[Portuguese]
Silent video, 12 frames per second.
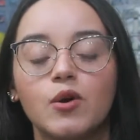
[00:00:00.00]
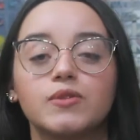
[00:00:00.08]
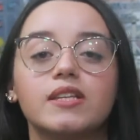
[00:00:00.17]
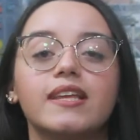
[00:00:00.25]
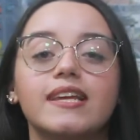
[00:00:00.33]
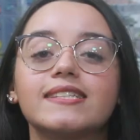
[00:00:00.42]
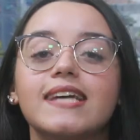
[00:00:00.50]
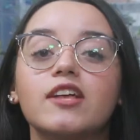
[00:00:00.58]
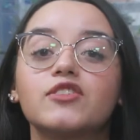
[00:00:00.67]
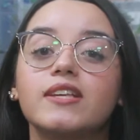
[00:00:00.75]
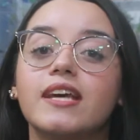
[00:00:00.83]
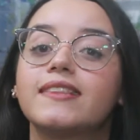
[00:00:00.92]
Os
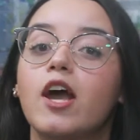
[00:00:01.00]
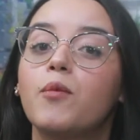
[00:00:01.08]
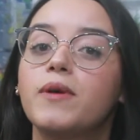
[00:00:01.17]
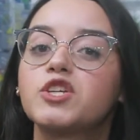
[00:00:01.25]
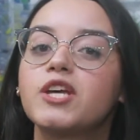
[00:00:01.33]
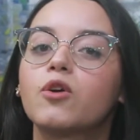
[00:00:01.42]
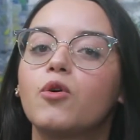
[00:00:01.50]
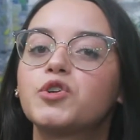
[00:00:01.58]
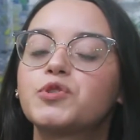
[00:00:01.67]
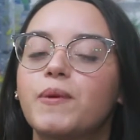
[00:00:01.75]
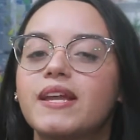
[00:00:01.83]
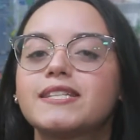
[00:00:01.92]
interessados têm até o mês de
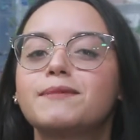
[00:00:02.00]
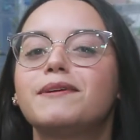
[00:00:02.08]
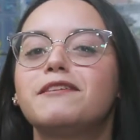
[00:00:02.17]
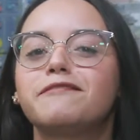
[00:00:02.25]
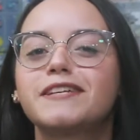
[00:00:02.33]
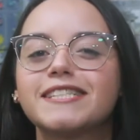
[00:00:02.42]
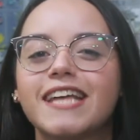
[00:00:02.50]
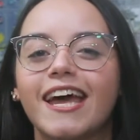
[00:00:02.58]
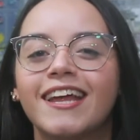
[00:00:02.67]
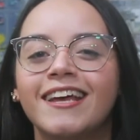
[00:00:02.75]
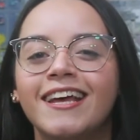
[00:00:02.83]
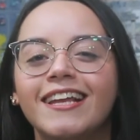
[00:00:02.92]
agosto para se
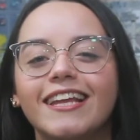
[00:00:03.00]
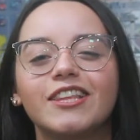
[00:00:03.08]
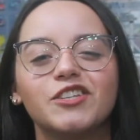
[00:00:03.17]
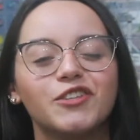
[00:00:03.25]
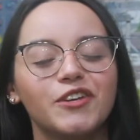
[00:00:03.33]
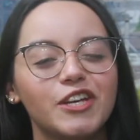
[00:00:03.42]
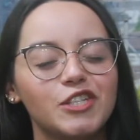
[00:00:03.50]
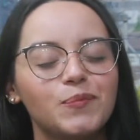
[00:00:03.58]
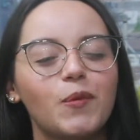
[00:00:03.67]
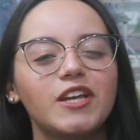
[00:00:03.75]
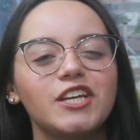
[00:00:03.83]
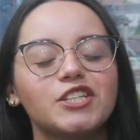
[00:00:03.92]
manifestar. Na a editoria de
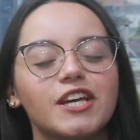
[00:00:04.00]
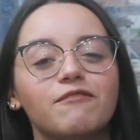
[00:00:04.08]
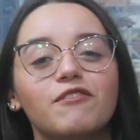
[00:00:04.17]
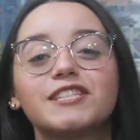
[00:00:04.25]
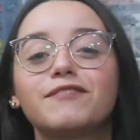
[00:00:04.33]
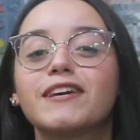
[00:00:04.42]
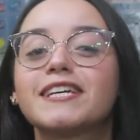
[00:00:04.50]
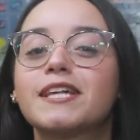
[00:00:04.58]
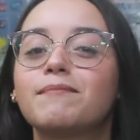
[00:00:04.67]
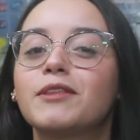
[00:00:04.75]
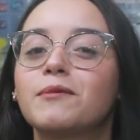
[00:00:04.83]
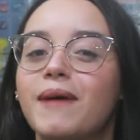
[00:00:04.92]
política, você fica
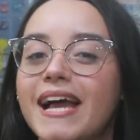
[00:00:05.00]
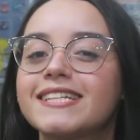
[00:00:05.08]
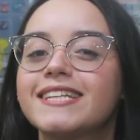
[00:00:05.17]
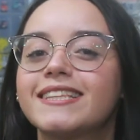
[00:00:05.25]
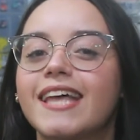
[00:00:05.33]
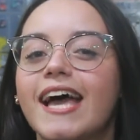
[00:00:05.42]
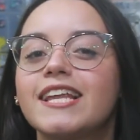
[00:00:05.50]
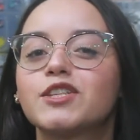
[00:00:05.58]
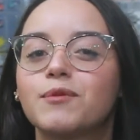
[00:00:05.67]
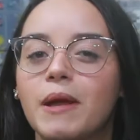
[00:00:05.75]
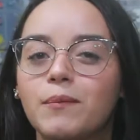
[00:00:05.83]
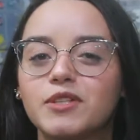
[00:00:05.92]
sabendo mais detalhes
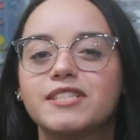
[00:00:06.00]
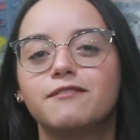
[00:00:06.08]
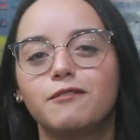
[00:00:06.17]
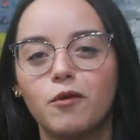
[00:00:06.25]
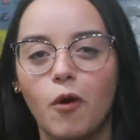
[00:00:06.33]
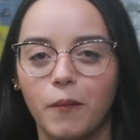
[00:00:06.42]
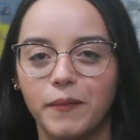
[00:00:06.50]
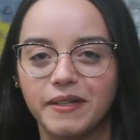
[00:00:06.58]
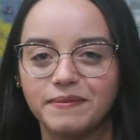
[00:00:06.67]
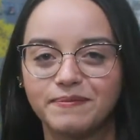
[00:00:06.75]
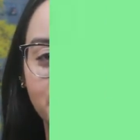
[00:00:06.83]
sobre a possível compra.